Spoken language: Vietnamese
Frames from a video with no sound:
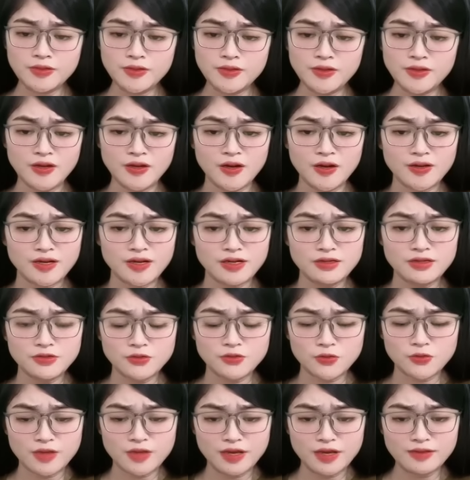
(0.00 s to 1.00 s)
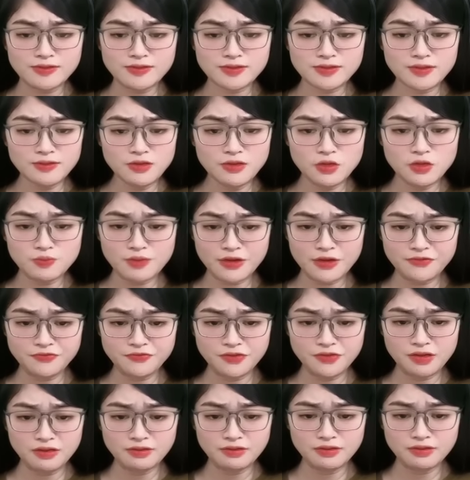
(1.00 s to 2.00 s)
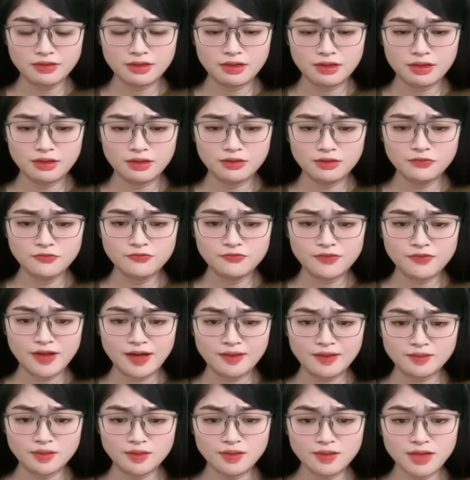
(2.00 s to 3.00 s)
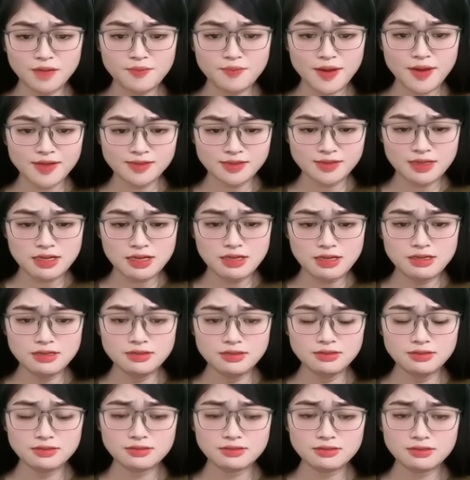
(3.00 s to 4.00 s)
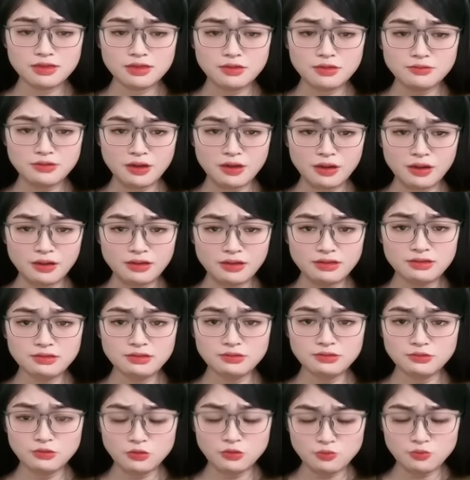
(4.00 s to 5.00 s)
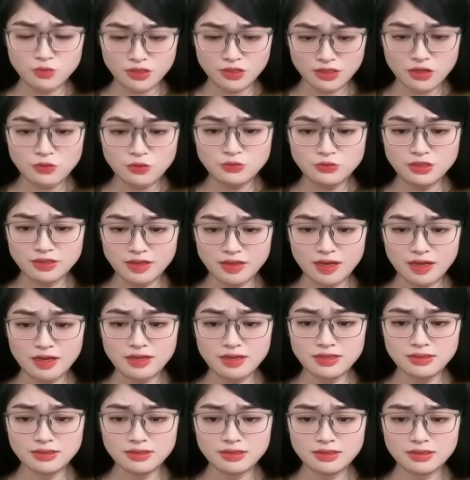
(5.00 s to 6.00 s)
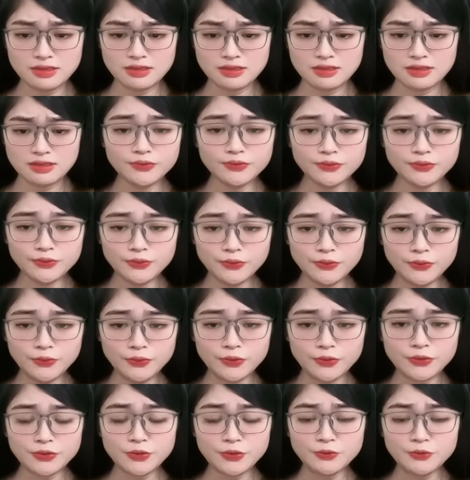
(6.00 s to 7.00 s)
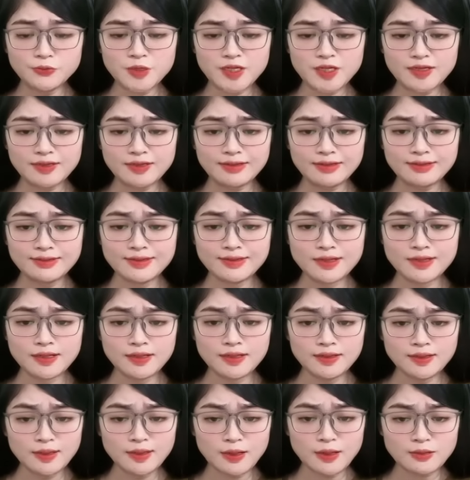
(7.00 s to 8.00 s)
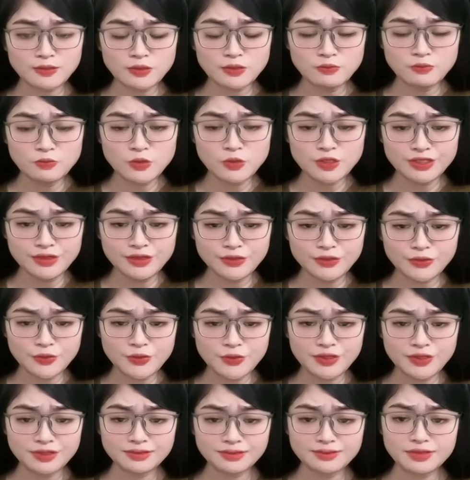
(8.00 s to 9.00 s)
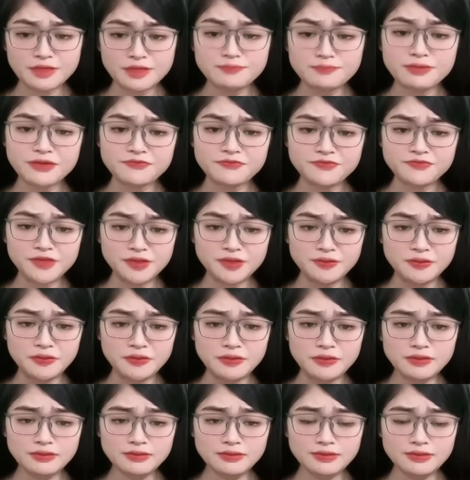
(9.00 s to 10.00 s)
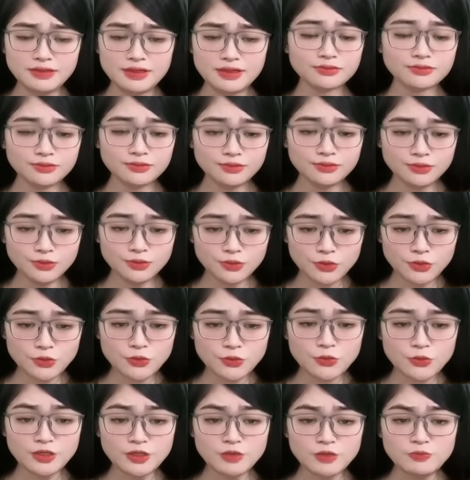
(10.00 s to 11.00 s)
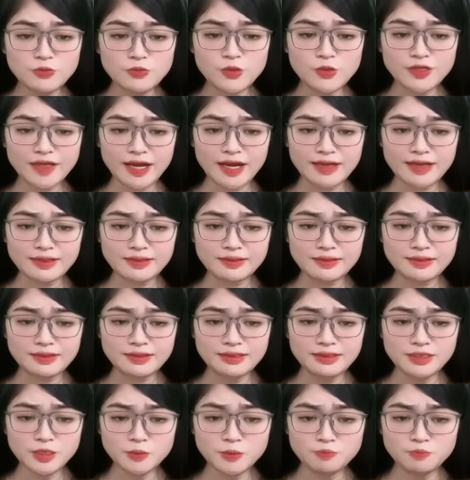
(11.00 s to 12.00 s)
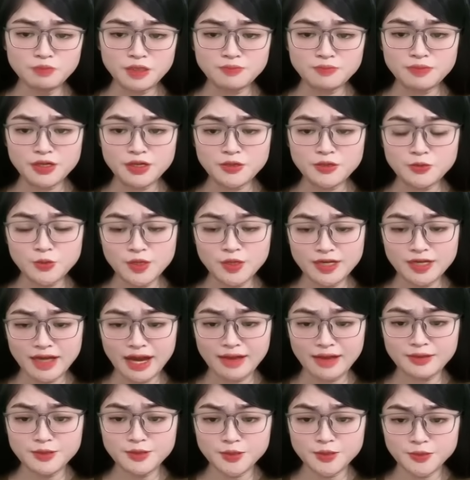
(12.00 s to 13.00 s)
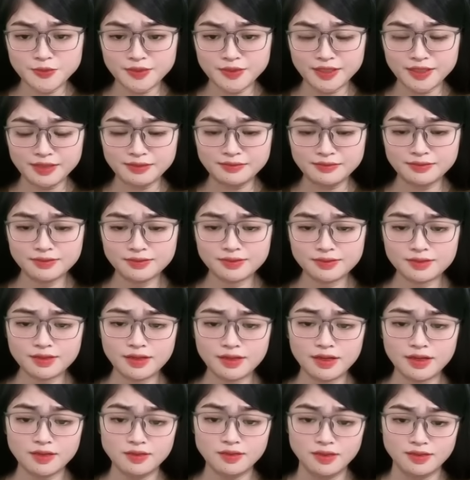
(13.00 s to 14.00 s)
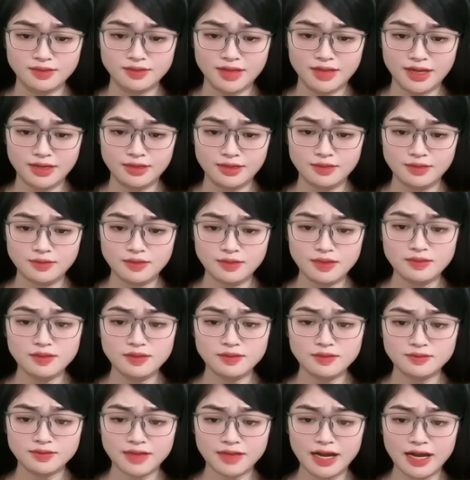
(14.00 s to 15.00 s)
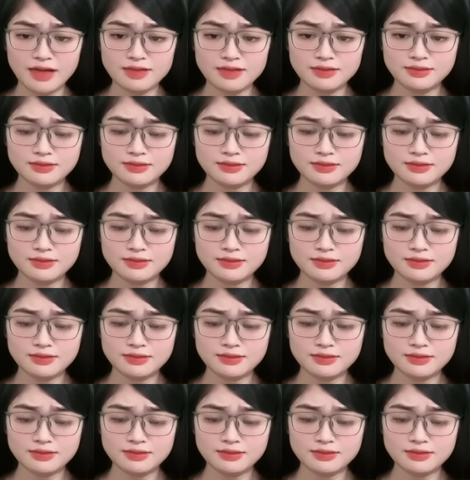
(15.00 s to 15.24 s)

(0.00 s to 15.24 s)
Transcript: Họ đã đưa tôi đến rất nhiều bệnh viện, và tất cả bác sĩ đều nói cùng một câu như thế. Cuối cùng thì họ không muốn đưa tôi đến bệnh viện nữa. Tôi cũng không muốn nghe thấy mình bị tuyên án tử hình hết lần này đến lần khác.